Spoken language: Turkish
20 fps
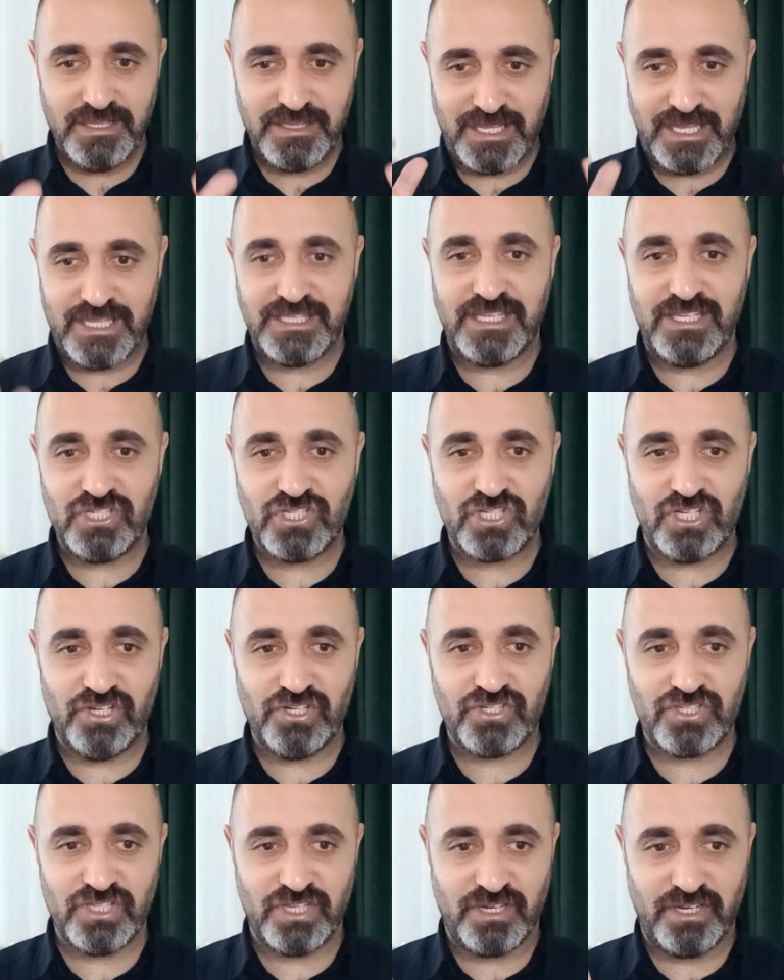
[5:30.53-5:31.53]
DYT'ni
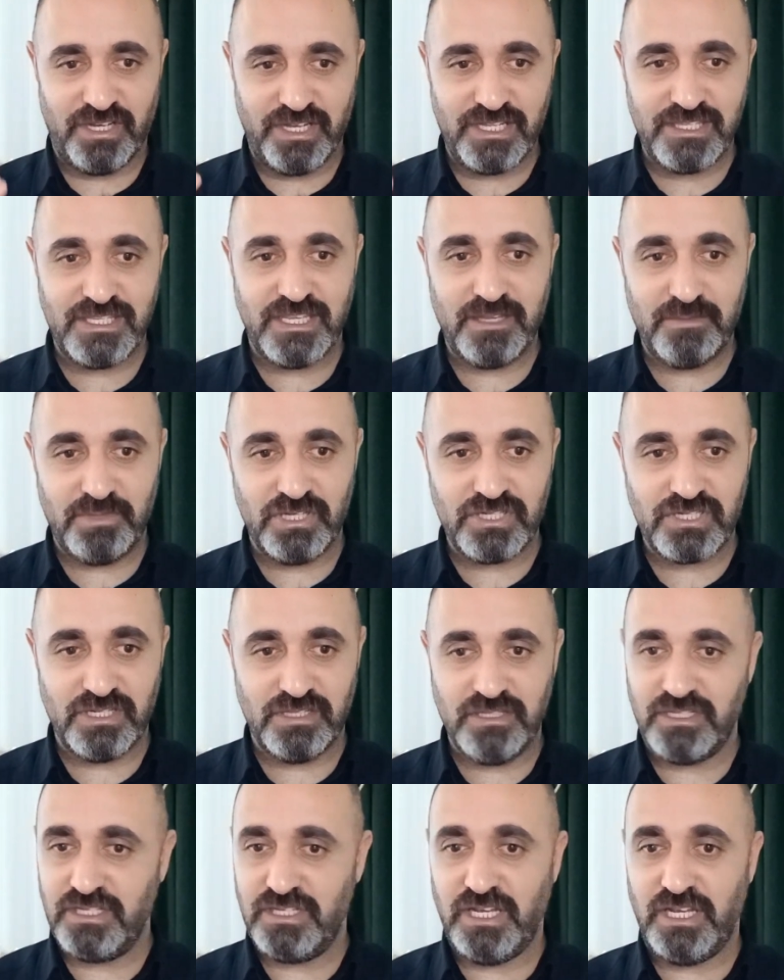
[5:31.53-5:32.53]
çalıştın, AYT'ye
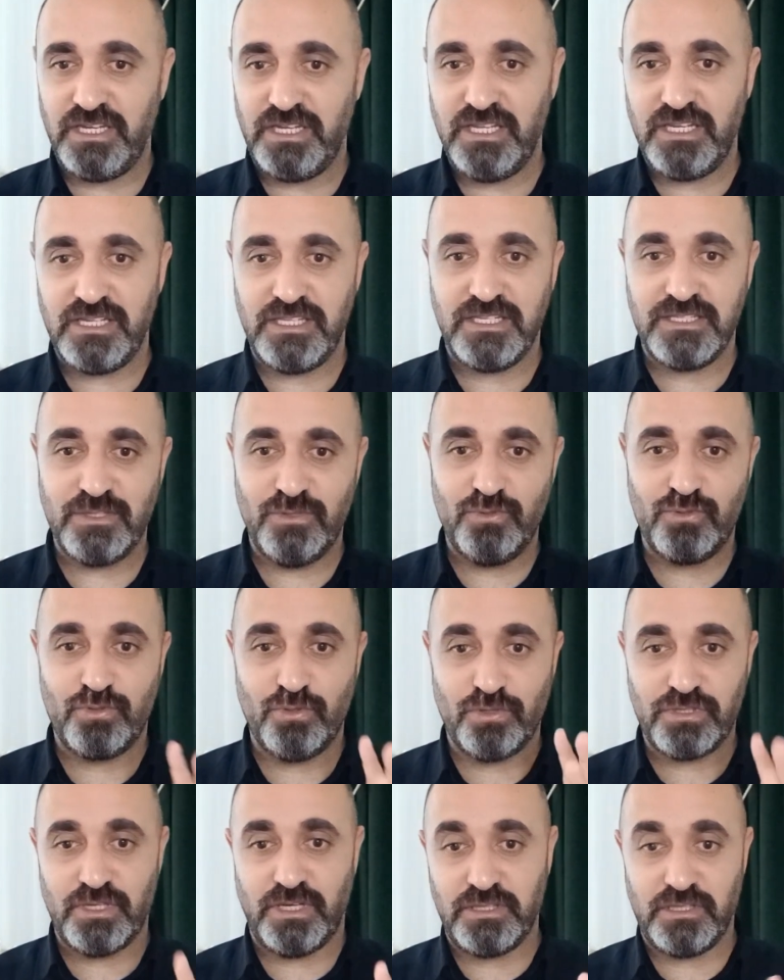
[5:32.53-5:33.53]
başladın. Yani neredeyse
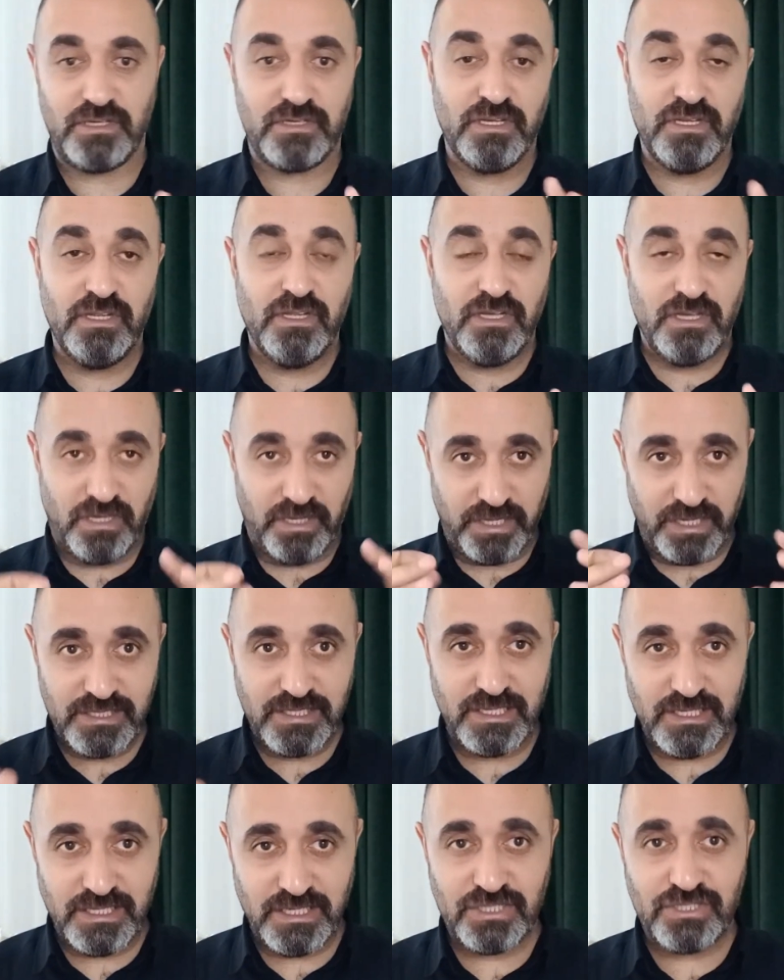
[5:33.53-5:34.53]
3-4 aydır
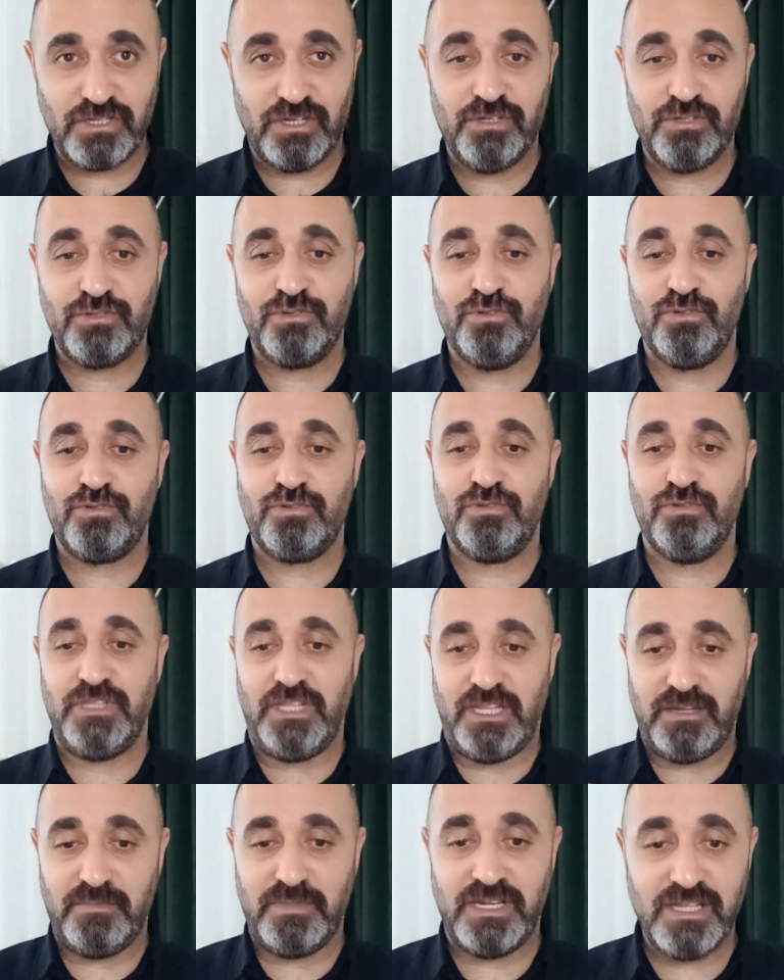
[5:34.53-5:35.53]
AYT'lere çalışıyorsun,
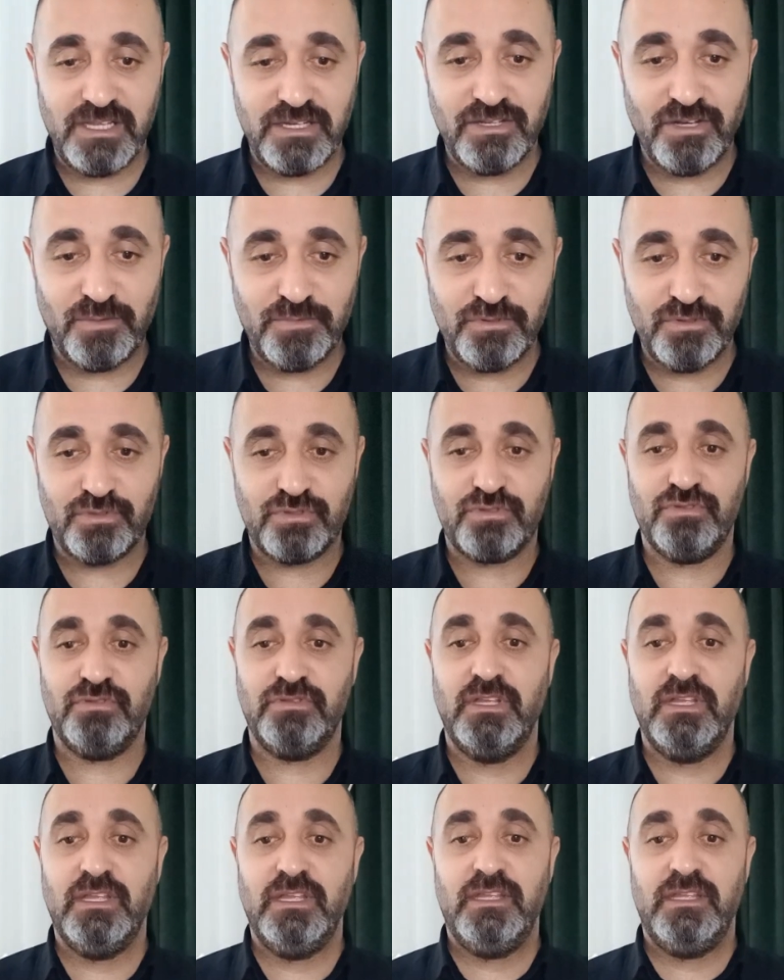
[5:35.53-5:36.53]
denemeler yapıyorsun.